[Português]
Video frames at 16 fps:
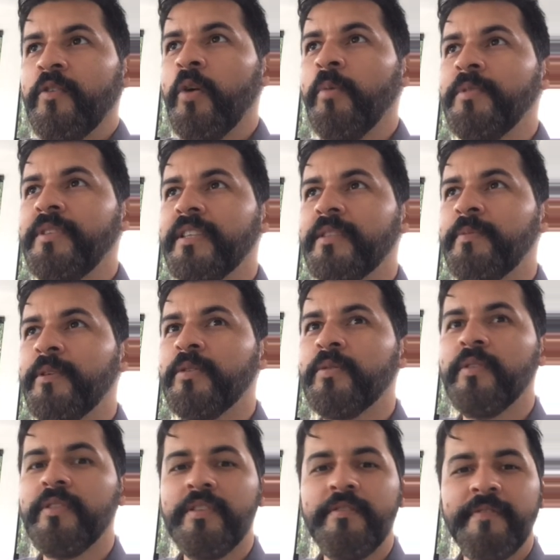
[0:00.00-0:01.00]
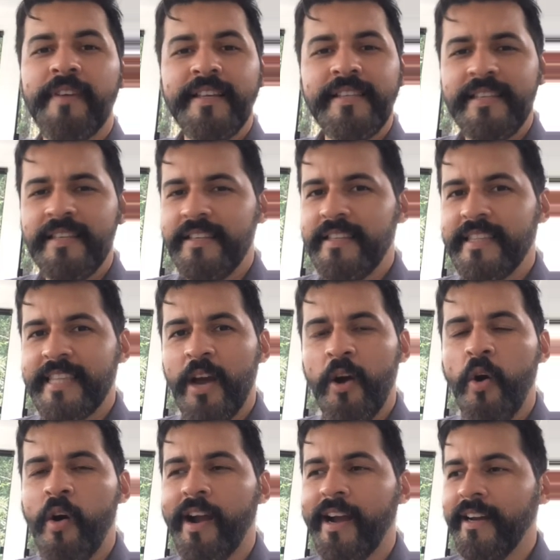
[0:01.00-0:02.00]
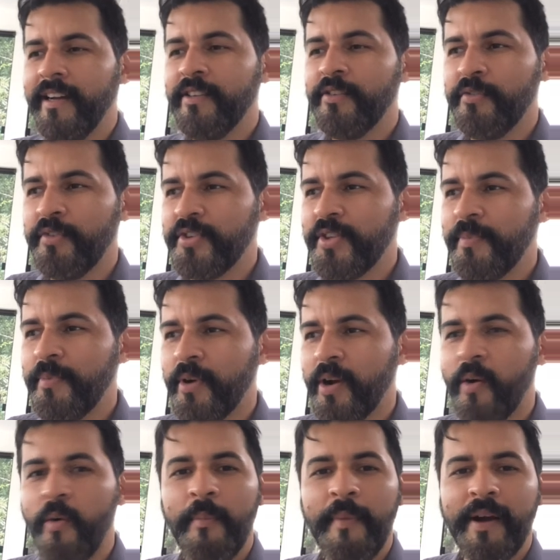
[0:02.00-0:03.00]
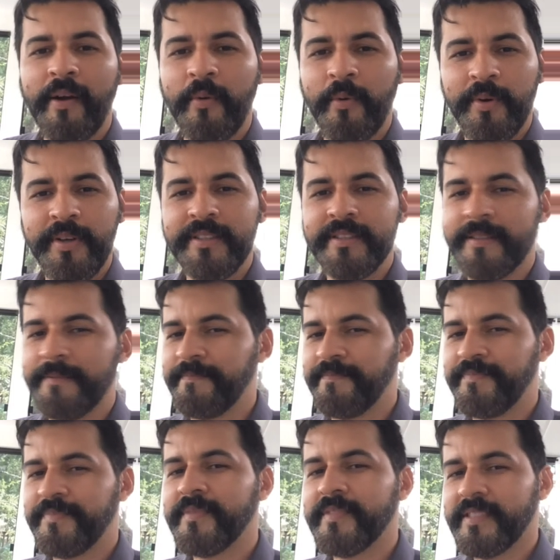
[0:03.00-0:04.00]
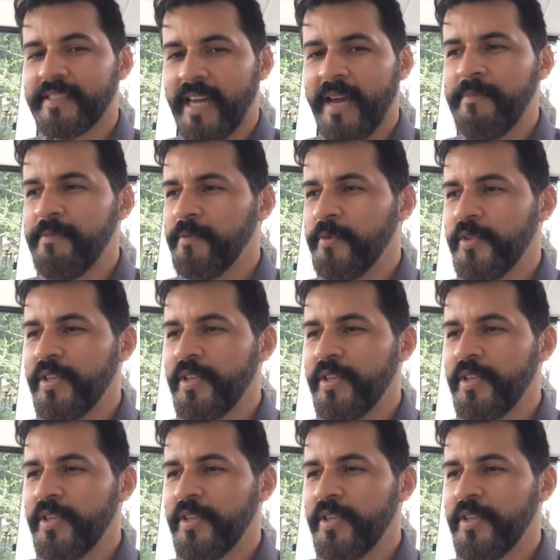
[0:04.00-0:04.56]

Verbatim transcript: como se as pessoas estivessem interrogando você por alguma coisa, sabe?